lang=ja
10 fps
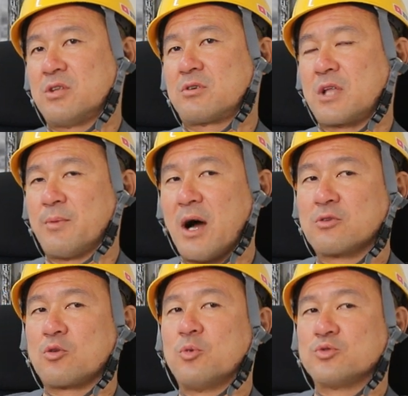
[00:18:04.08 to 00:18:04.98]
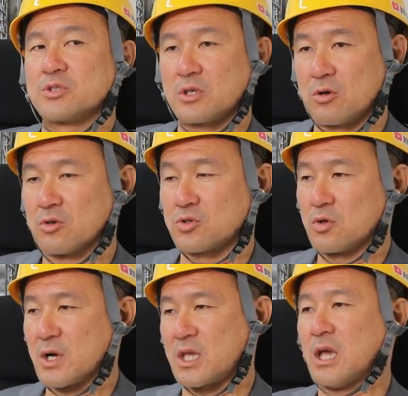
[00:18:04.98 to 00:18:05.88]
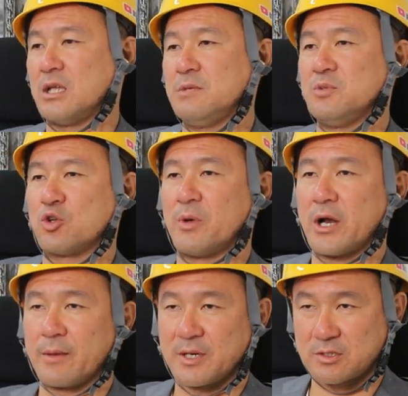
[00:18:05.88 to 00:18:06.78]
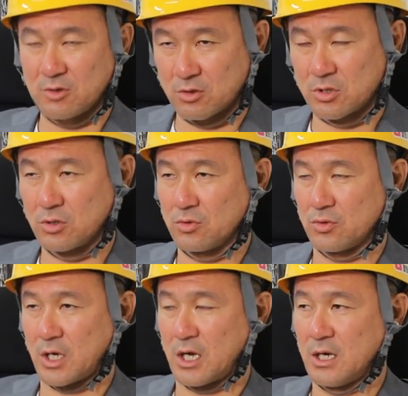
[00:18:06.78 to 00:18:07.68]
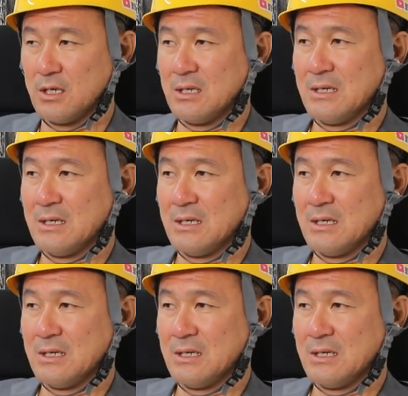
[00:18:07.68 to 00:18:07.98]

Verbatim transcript: 年とか多分あると思うんですけどそれは経費に認められますよっていうだから